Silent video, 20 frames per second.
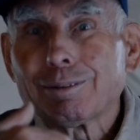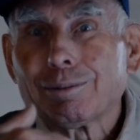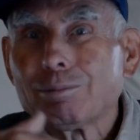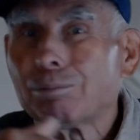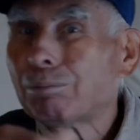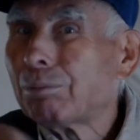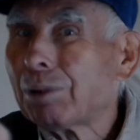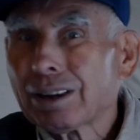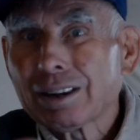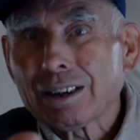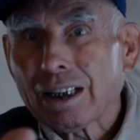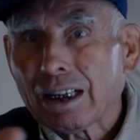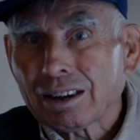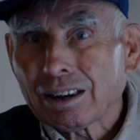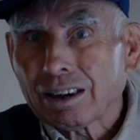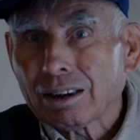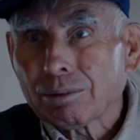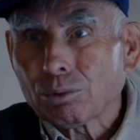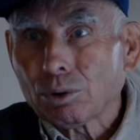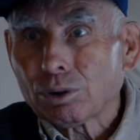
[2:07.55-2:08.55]
без
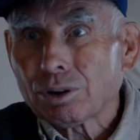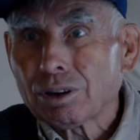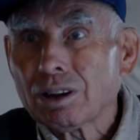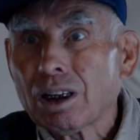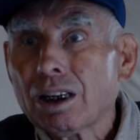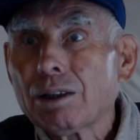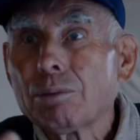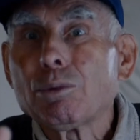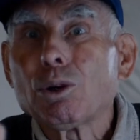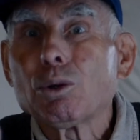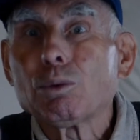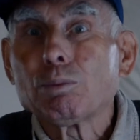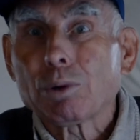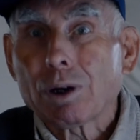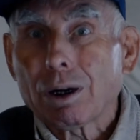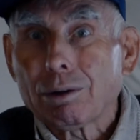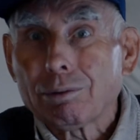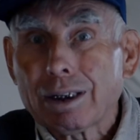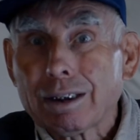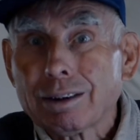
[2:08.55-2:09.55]
всяких. То есть я имею
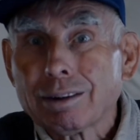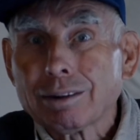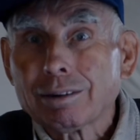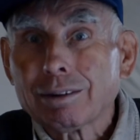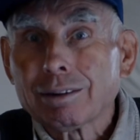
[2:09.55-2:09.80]
право.